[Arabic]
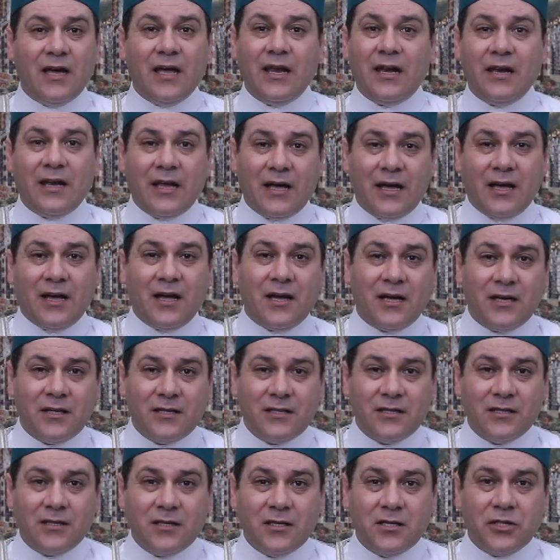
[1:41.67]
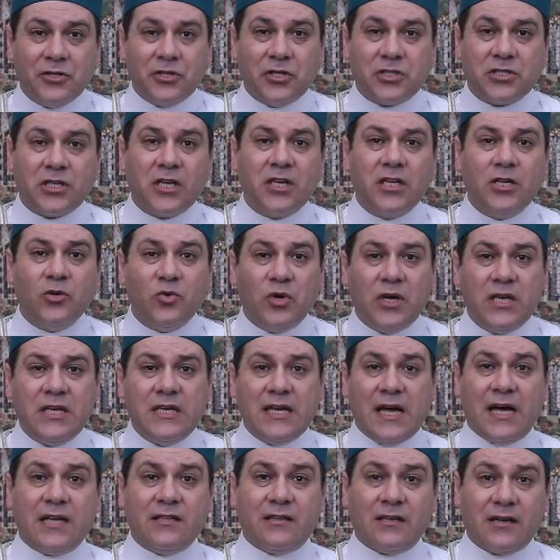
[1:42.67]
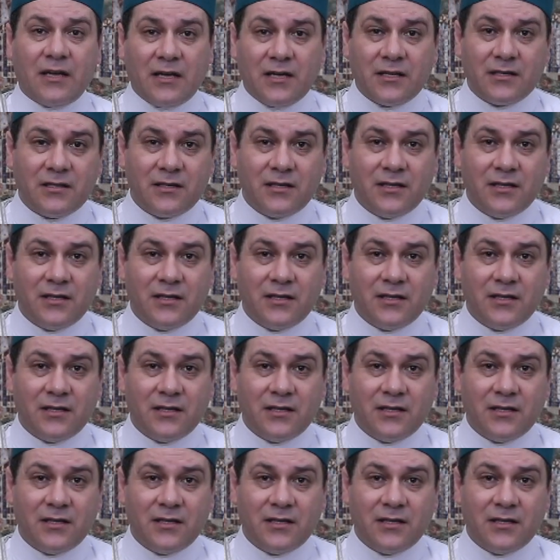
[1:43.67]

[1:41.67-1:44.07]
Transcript: قال لا تصلي وهي قادرة